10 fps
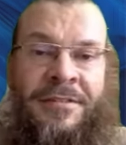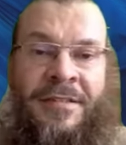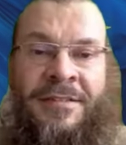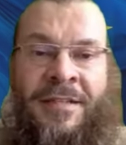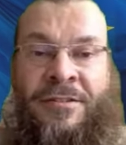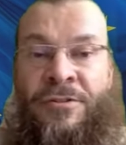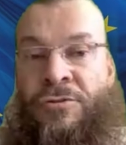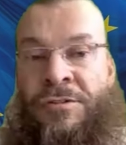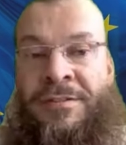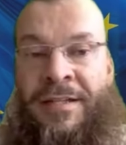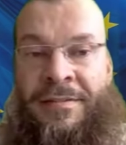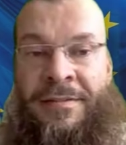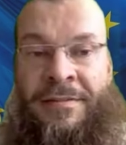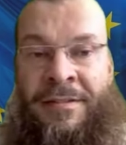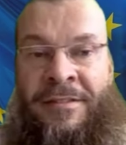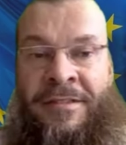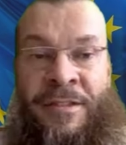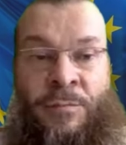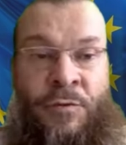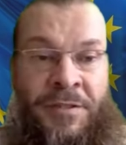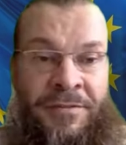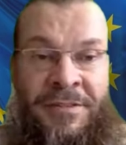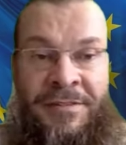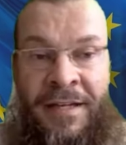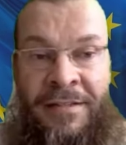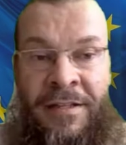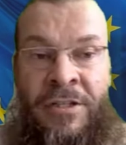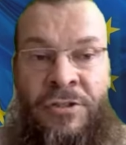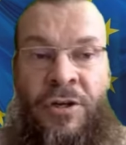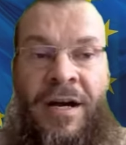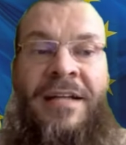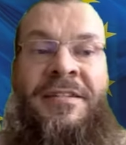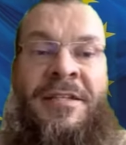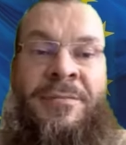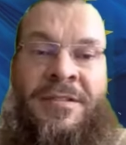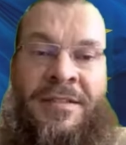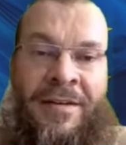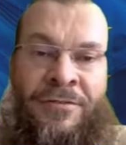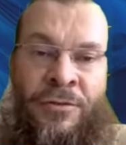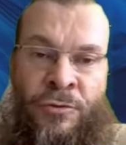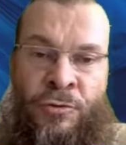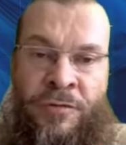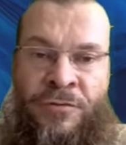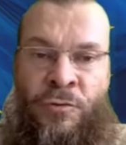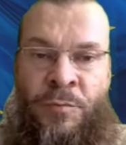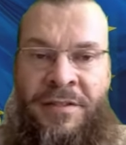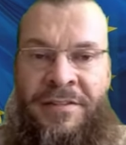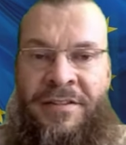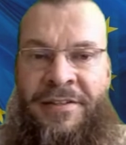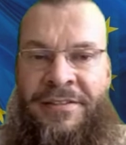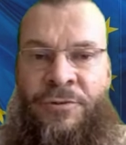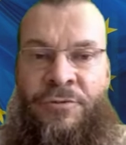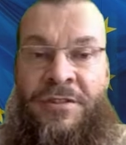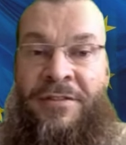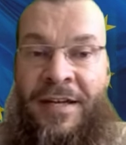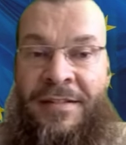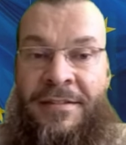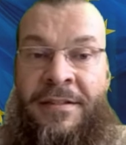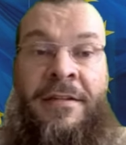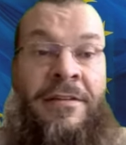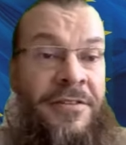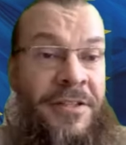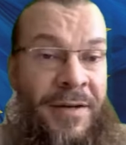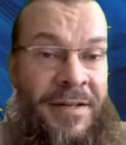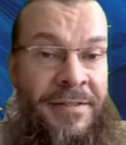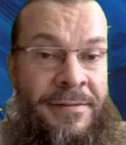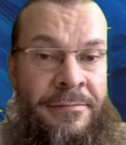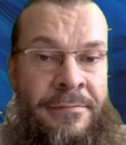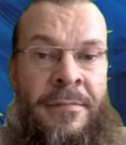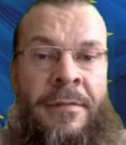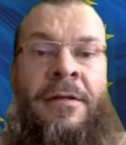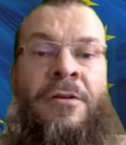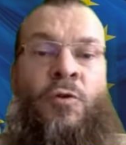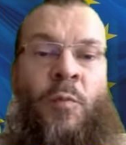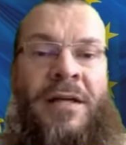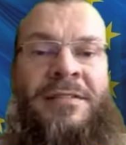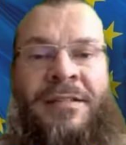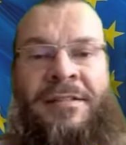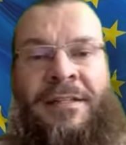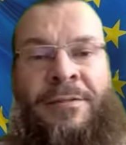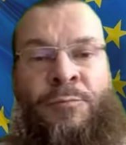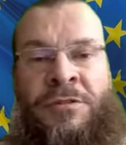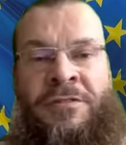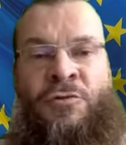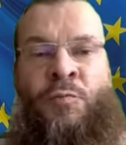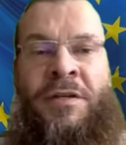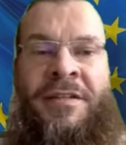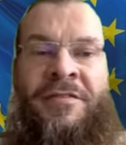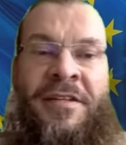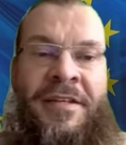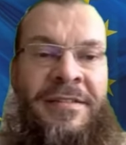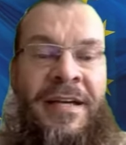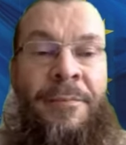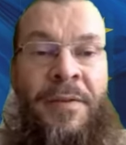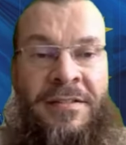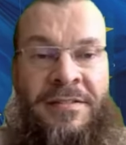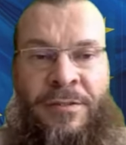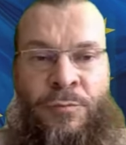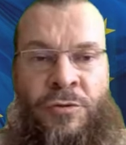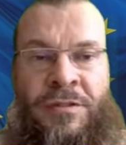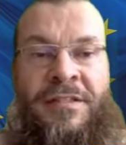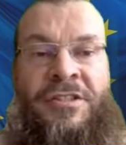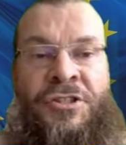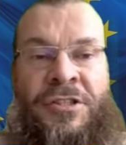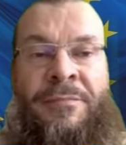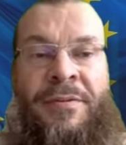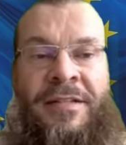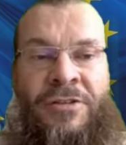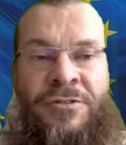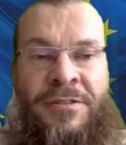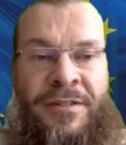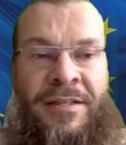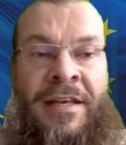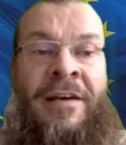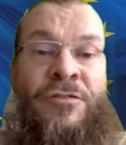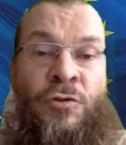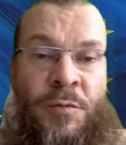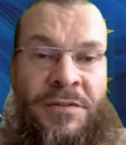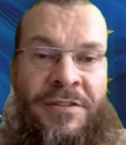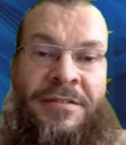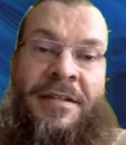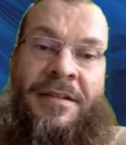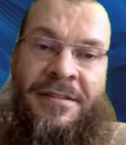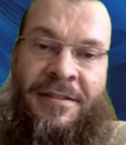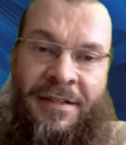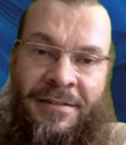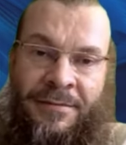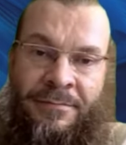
казахстанец должен знать, если до сих пор этого не знает, что одним из главных условий вступления в Евросоюз является, внимание, любая страна после вступления в ЕС обязана будет разрешить продажу земли в собственность иностранцам.